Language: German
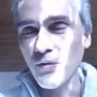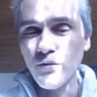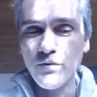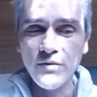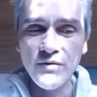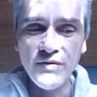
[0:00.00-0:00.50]

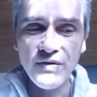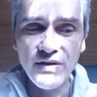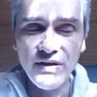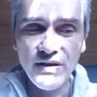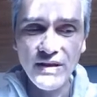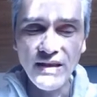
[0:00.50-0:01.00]
Und
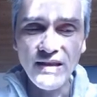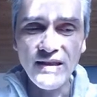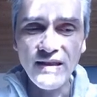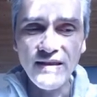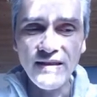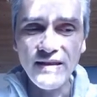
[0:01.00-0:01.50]
das ist
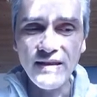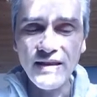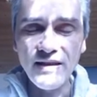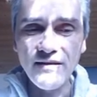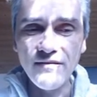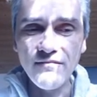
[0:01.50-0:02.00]

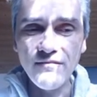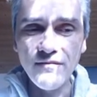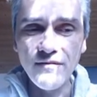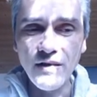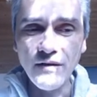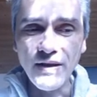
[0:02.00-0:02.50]
letztendlich
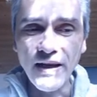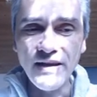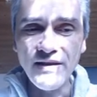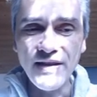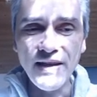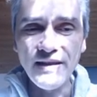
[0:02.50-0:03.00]
auf der
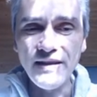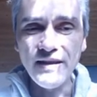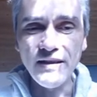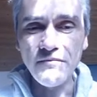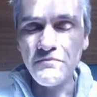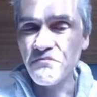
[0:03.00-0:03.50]
einen
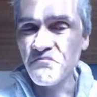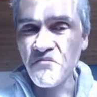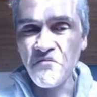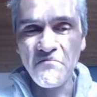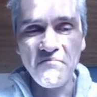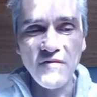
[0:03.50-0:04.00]
Seite,
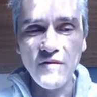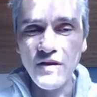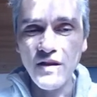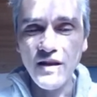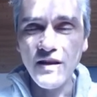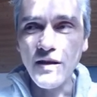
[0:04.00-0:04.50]

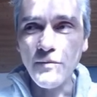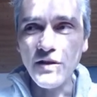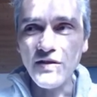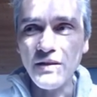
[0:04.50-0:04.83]
ich habe ja